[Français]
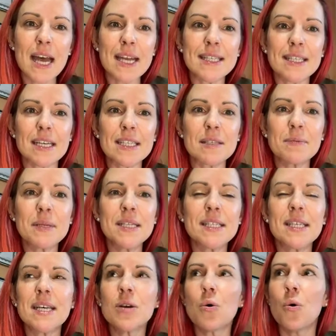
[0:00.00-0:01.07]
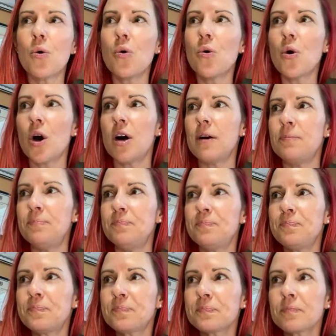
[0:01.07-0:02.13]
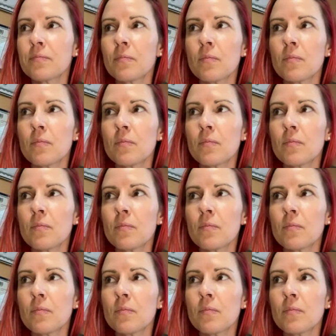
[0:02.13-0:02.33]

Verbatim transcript: être sensibilisées au euh,